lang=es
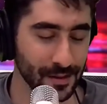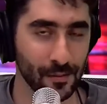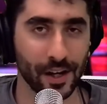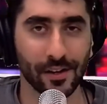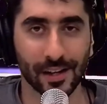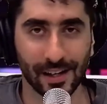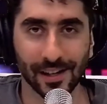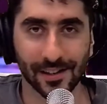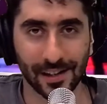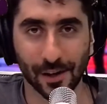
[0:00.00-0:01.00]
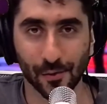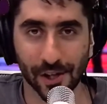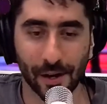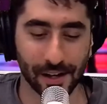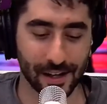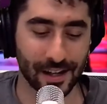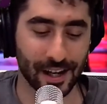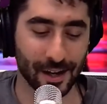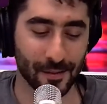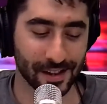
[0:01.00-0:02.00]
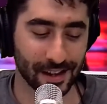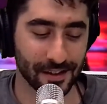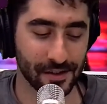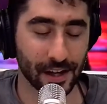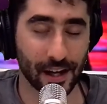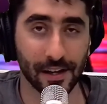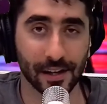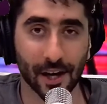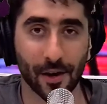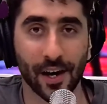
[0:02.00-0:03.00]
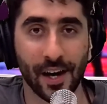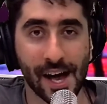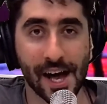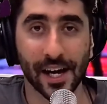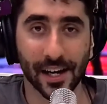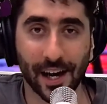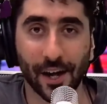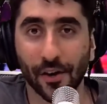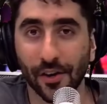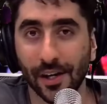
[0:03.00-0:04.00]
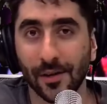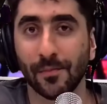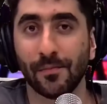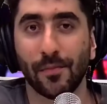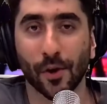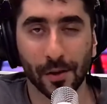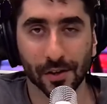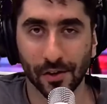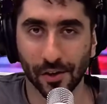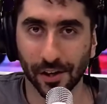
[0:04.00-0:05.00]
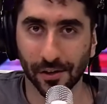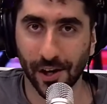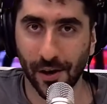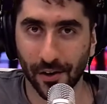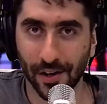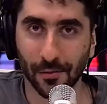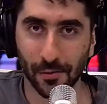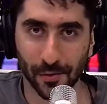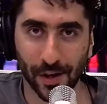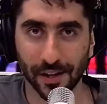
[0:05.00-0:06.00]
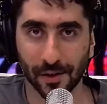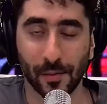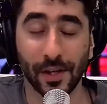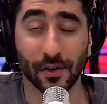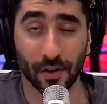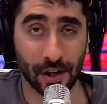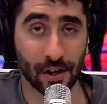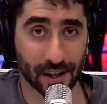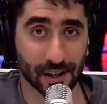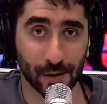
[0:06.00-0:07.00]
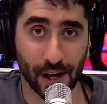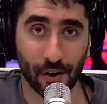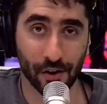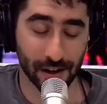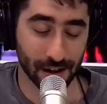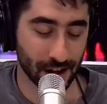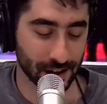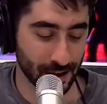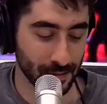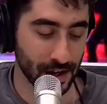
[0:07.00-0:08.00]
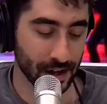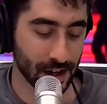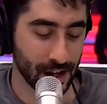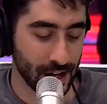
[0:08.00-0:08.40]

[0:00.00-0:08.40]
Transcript: Bueno, en realidad sí la escuchaban y claramente DJ Khaled estaba errado, eh, por lo menos en lo que resonaba con la cultura en ese momento y lo que resuena hoy en día también.